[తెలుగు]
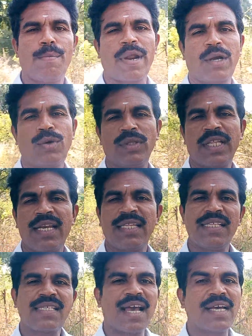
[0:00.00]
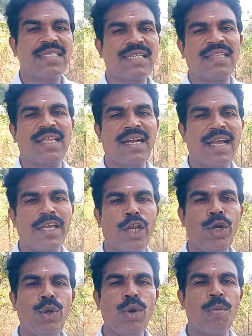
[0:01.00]
ప్రకృతి అనేది సహజసిద్ధంగా
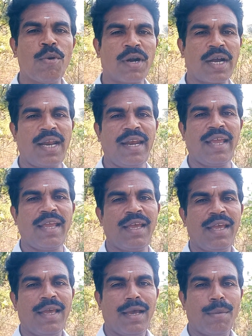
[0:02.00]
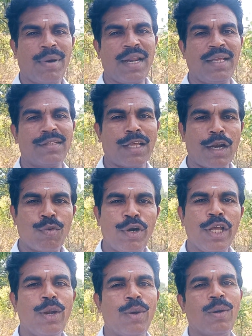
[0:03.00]
ఎన్నో మొక్కల్ని మరి తన
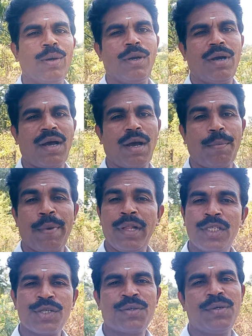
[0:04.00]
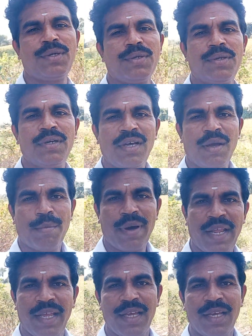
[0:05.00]
ఒడిలో పెంచుకుంటూ
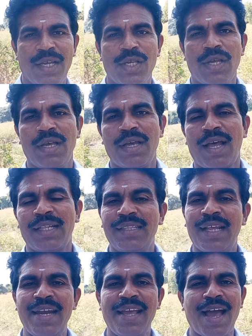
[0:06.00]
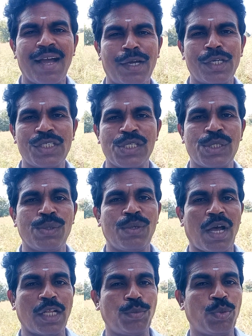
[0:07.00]
మరి అందరినీ ఆకర్షిస్తూ
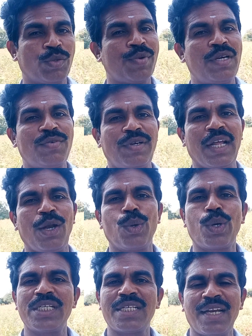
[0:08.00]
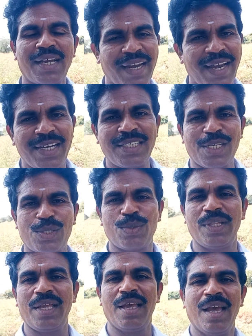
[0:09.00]
అద్భుతమైనటువంటి లొకేషన్ని క్రియేట్
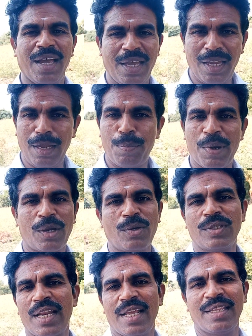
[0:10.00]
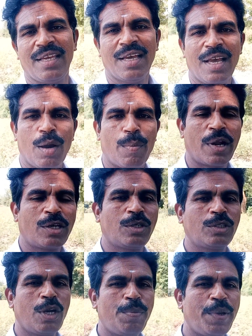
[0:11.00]
చేస్తుంది ఈ ప్రకృతి అనేది ప్రకృతిలో